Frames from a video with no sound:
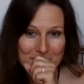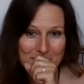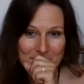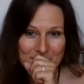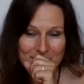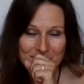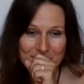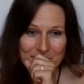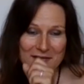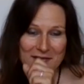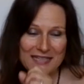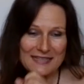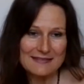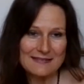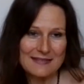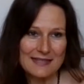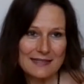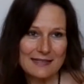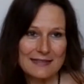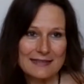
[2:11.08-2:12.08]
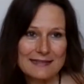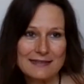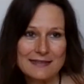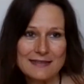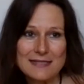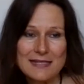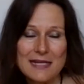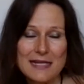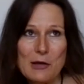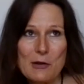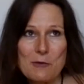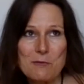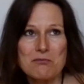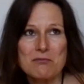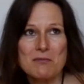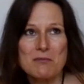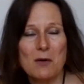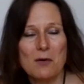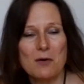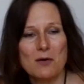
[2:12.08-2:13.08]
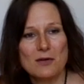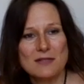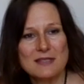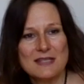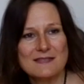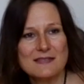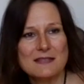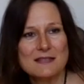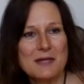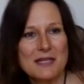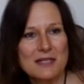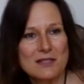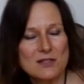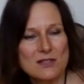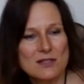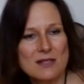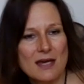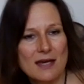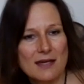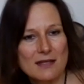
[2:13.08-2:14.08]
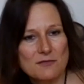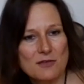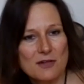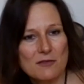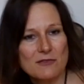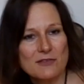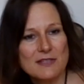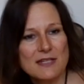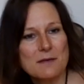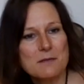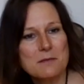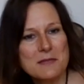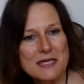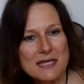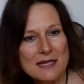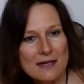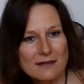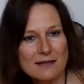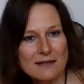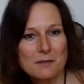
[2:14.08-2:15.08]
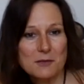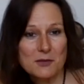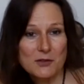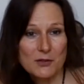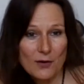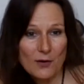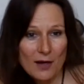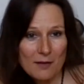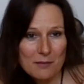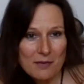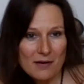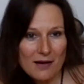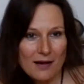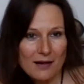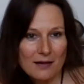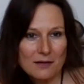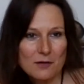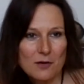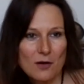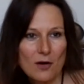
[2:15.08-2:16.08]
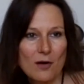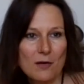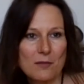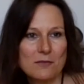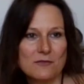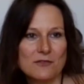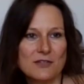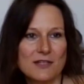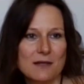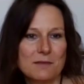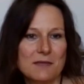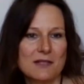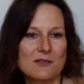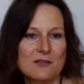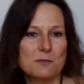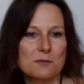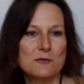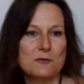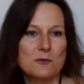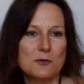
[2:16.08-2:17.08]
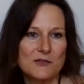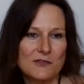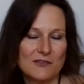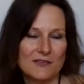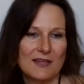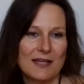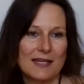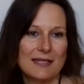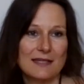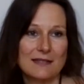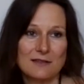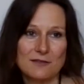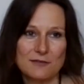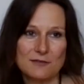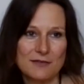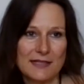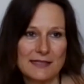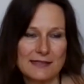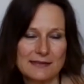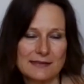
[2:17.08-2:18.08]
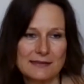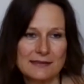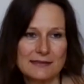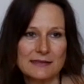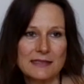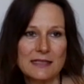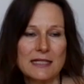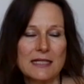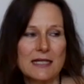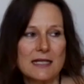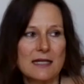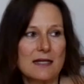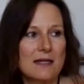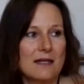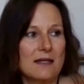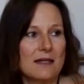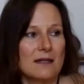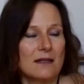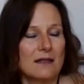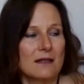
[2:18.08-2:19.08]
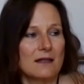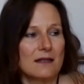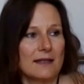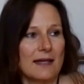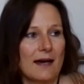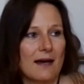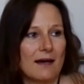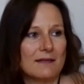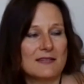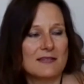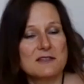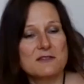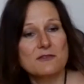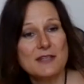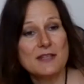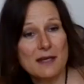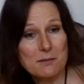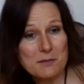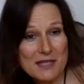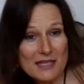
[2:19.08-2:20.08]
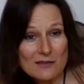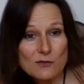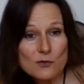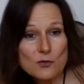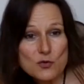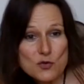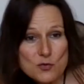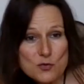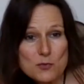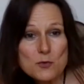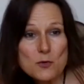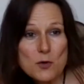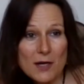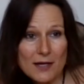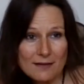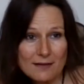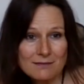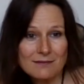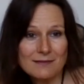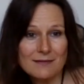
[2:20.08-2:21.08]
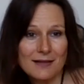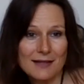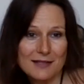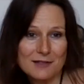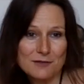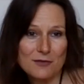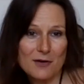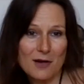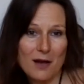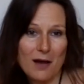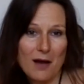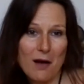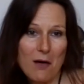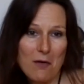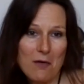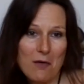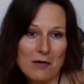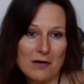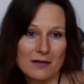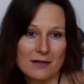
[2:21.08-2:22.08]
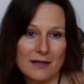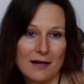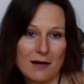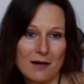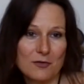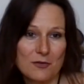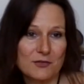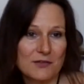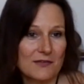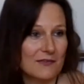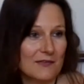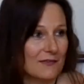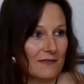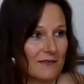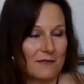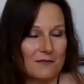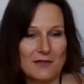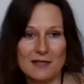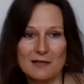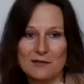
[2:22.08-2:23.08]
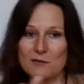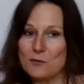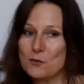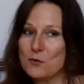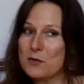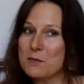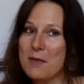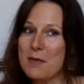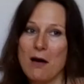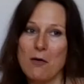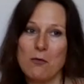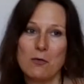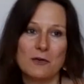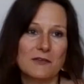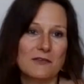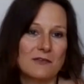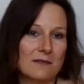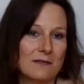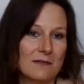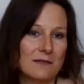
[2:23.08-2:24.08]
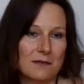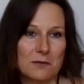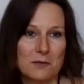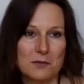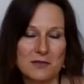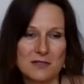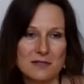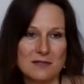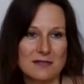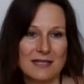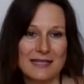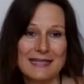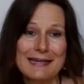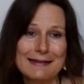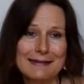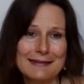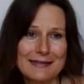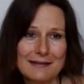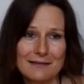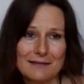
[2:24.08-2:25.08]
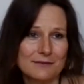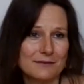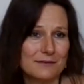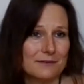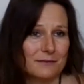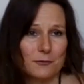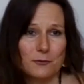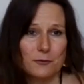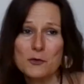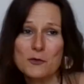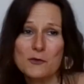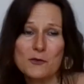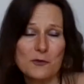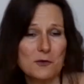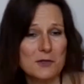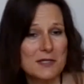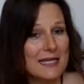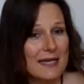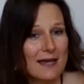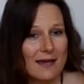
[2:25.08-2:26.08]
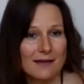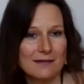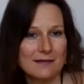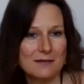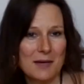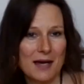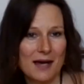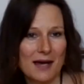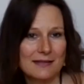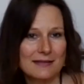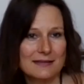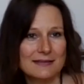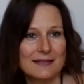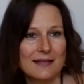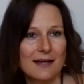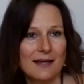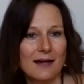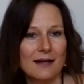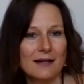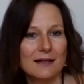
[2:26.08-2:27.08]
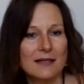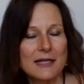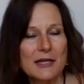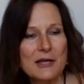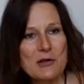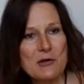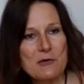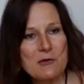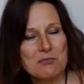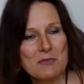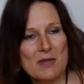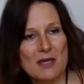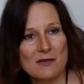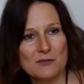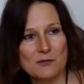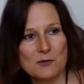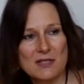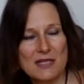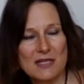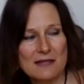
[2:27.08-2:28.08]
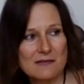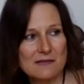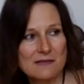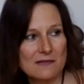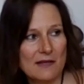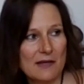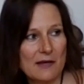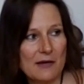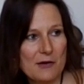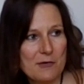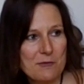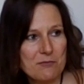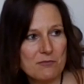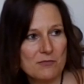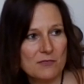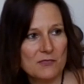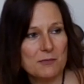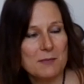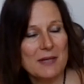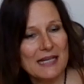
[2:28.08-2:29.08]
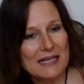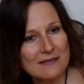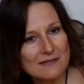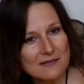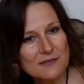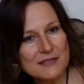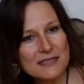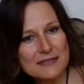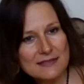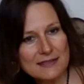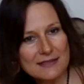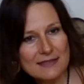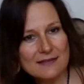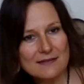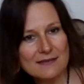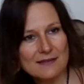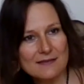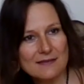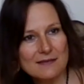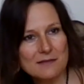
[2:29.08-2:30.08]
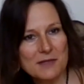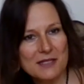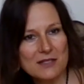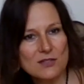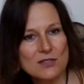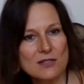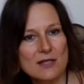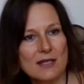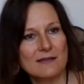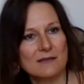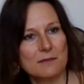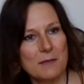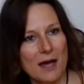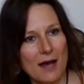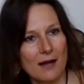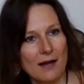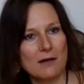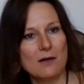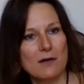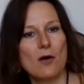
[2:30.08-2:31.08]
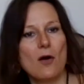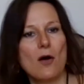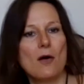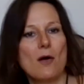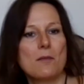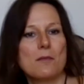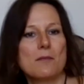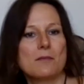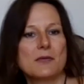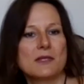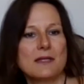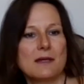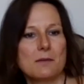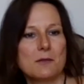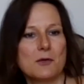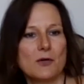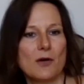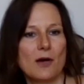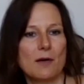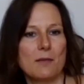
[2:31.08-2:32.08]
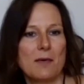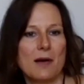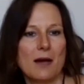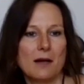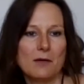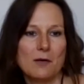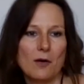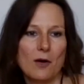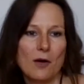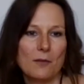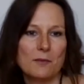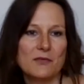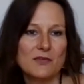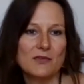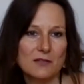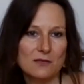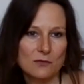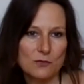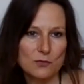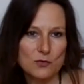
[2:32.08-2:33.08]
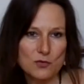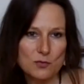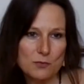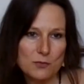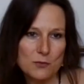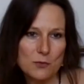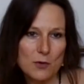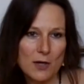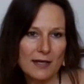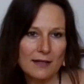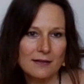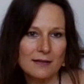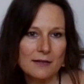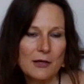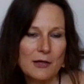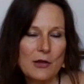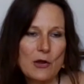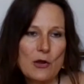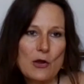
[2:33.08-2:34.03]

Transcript: letztendlich, und dass die Menschen einfach wieder mehr in ihrem Körper ankommen, wieder mehr das Bewusstsein entwickeln, ja, sich wieder mehr zu spüren, einfach auch. Ja, oft sind wir ja so im Außen und reagieren, funktionieren im Alltag, sodass ähm, es mir ganz wichtig ist, dass die Menschen erstmal ankommen, in ihrem Körper ankommen, sich zu spüren.